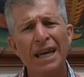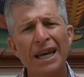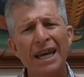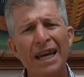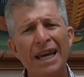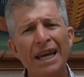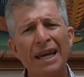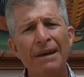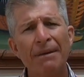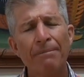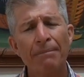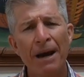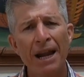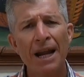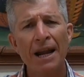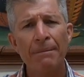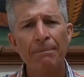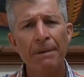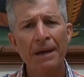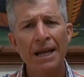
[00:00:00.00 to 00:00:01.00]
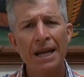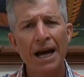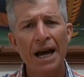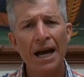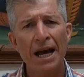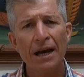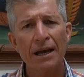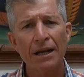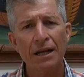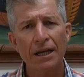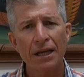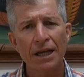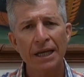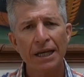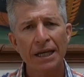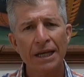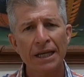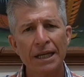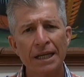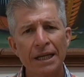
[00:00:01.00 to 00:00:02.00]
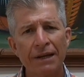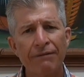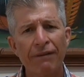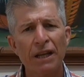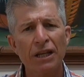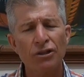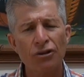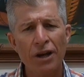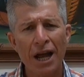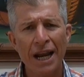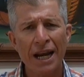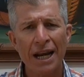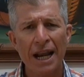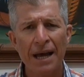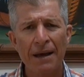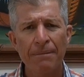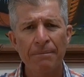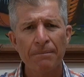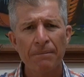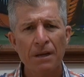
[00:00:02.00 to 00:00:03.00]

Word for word: eh, vale la pena eh, reflexionarla,